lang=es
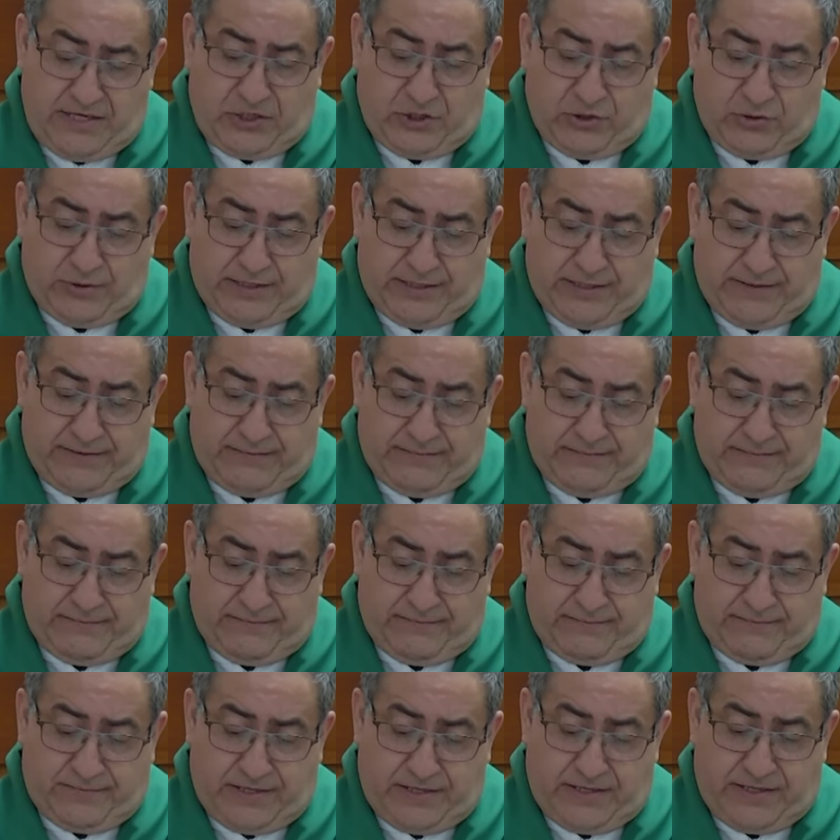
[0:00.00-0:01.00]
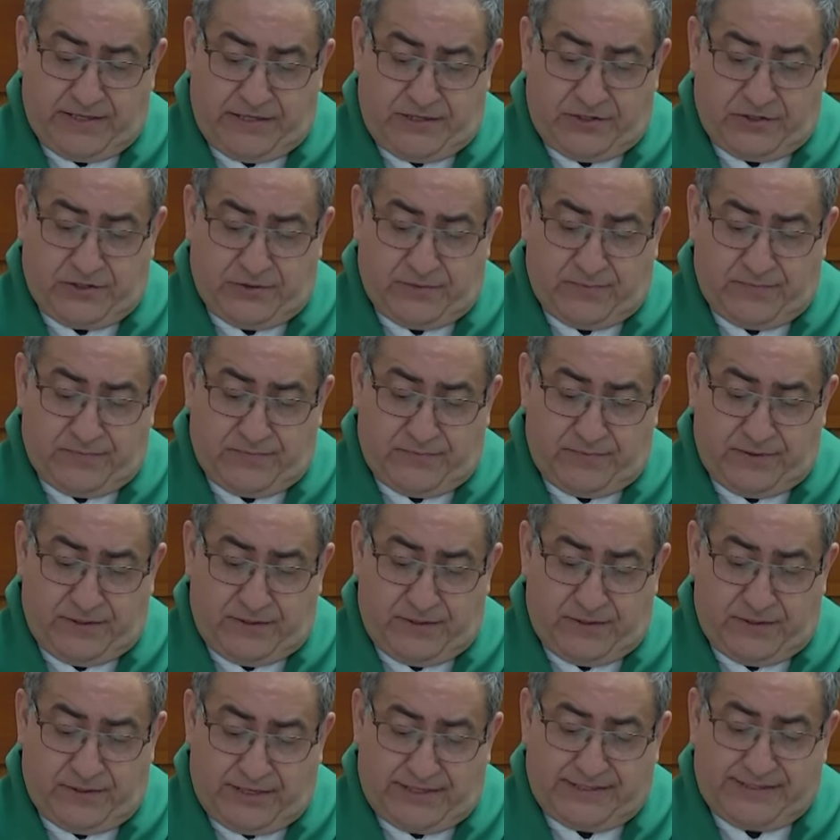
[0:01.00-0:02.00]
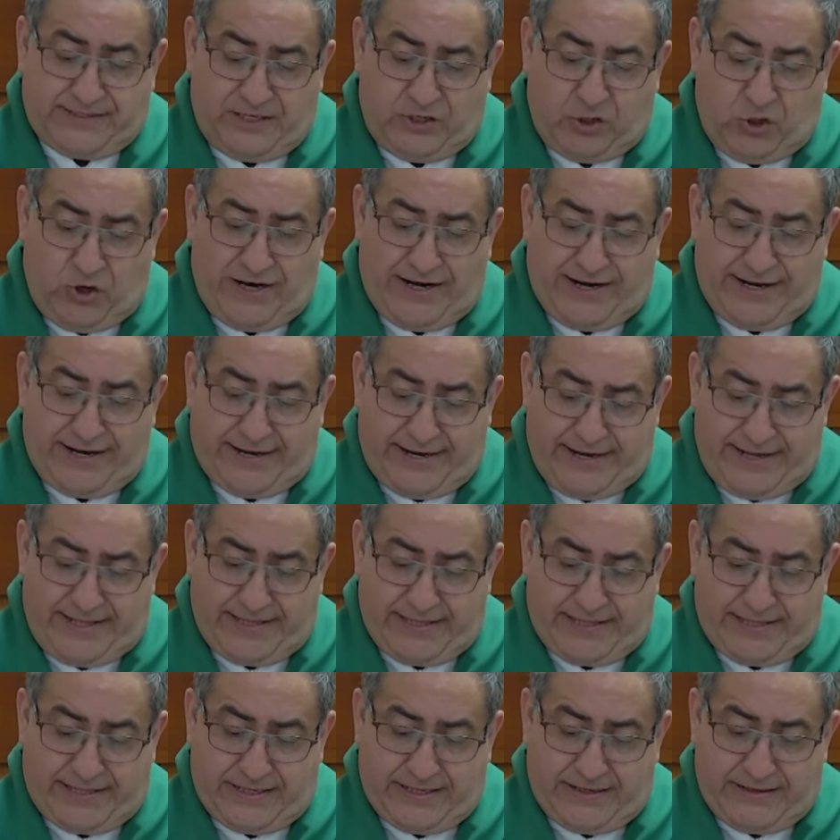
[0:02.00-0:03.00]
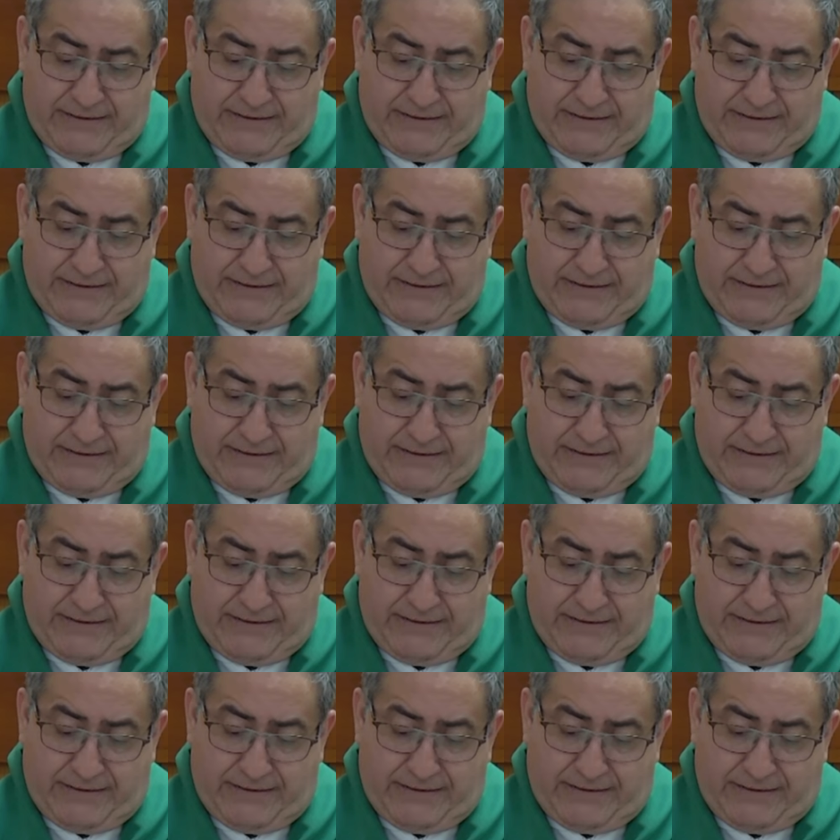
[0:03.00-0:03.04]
¿verdad? Te he dicho, dáselo a la gente